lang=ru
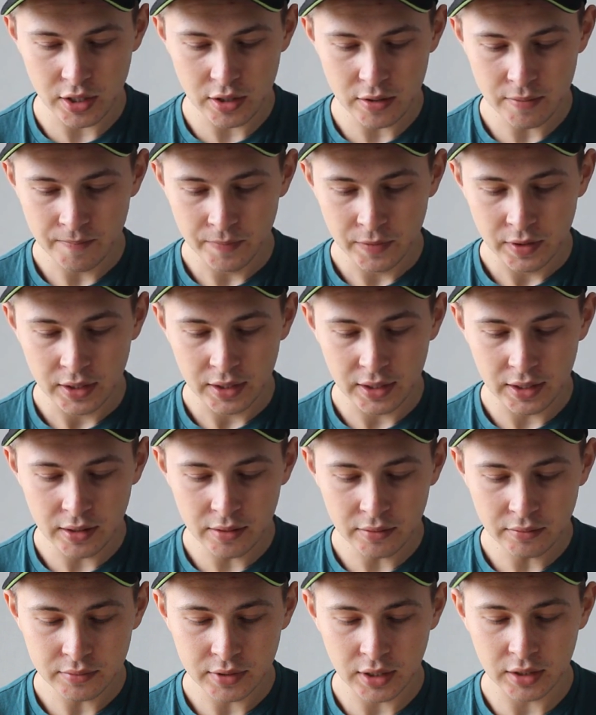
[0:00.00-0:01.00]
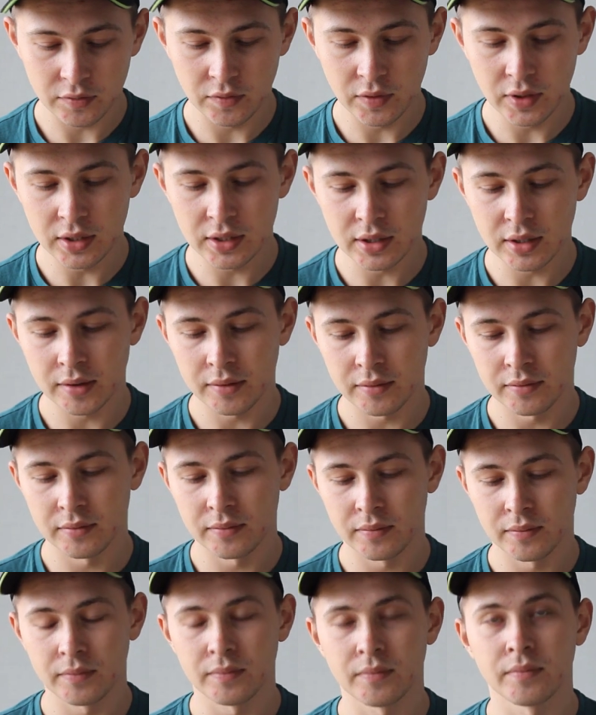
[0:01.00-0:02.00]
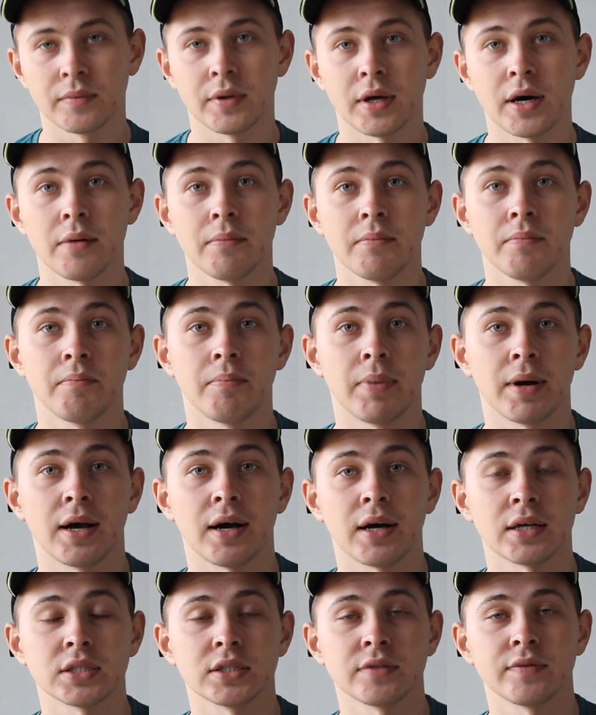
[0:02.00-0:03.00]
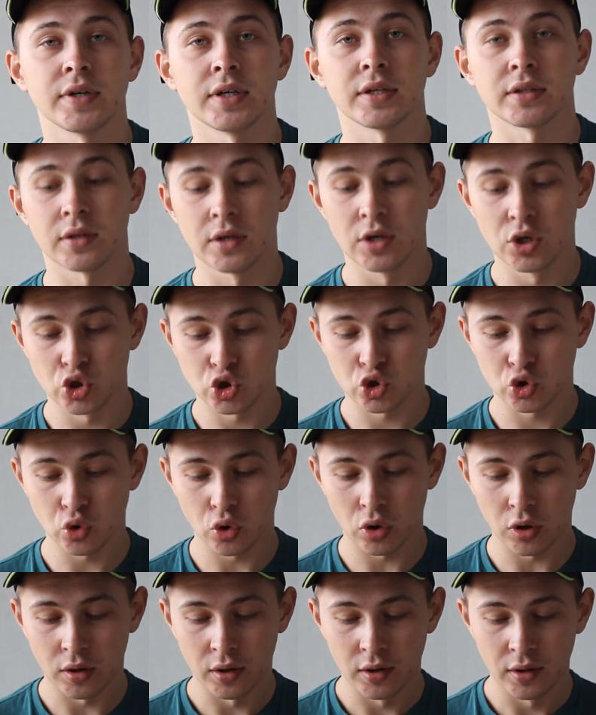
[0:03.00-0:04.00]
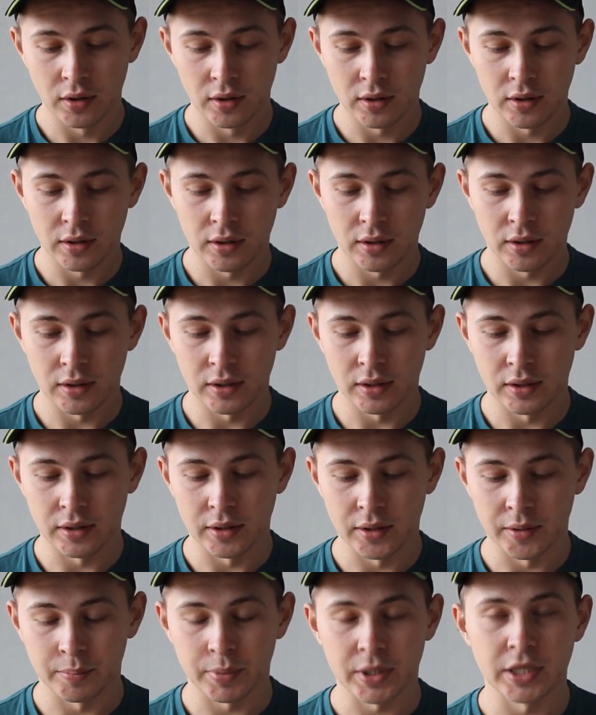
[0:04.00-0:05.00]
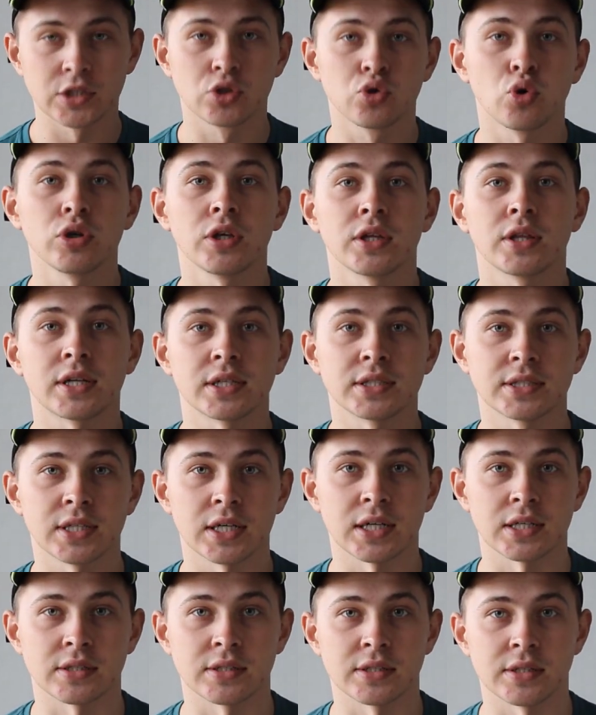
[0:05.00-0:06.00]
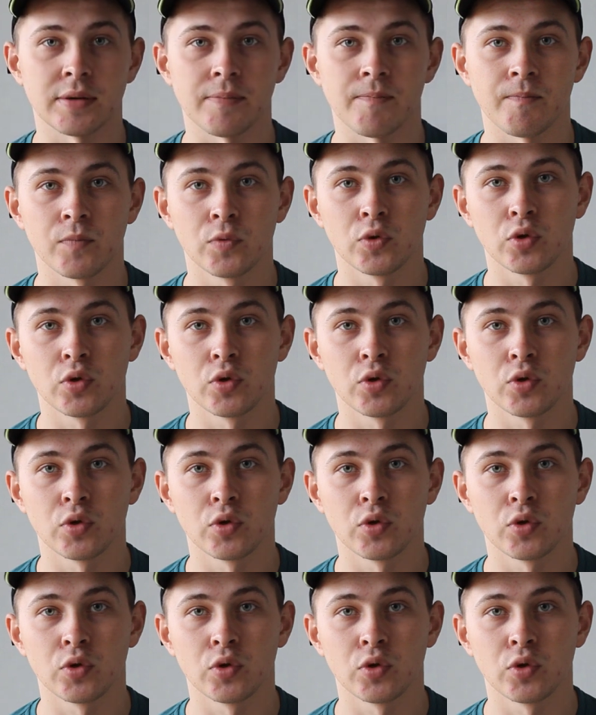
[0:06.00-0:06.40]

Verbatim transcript: И, как видите, нам показывает, что Э, происходит транзакция.